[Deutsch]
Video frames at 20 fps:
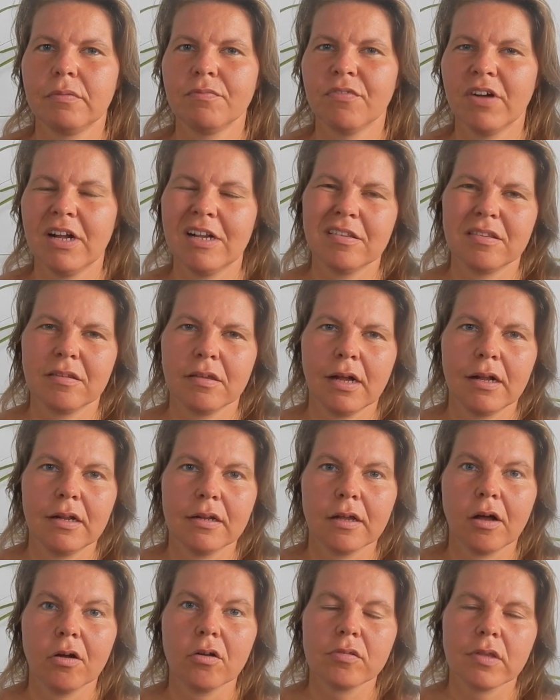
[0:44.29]
weil sie
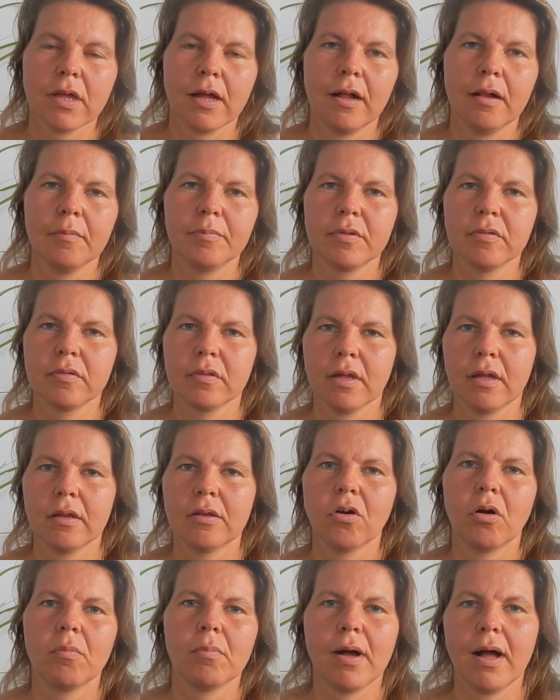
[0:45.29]
halt außerhalb dieser
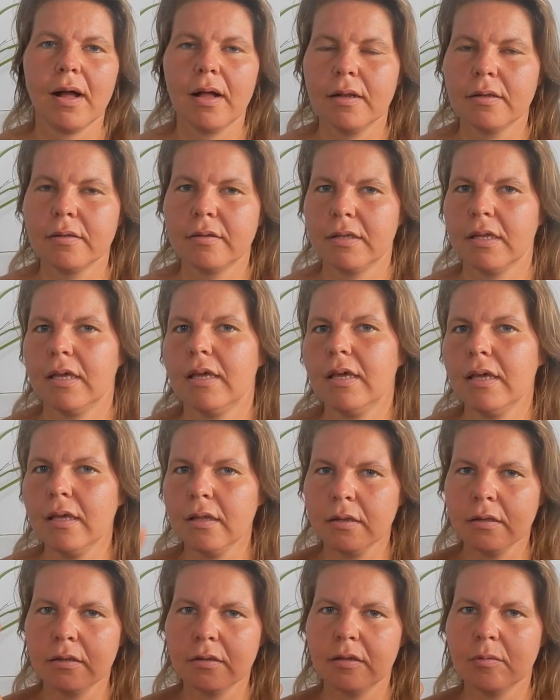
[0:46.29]
normalen
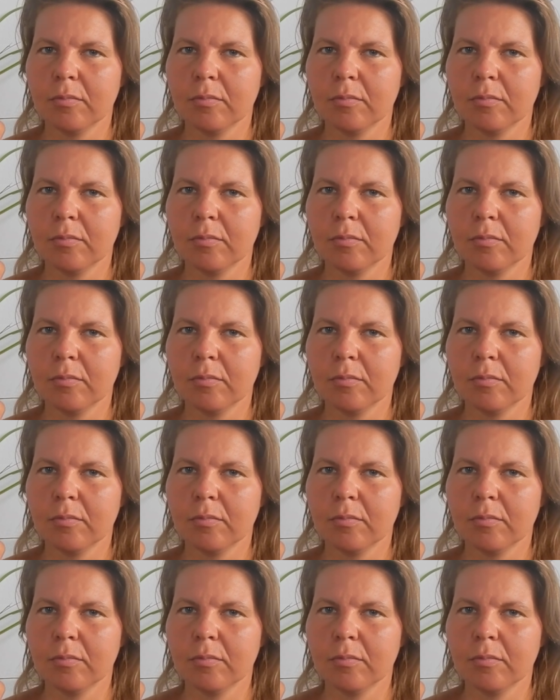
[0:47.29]
Diäten,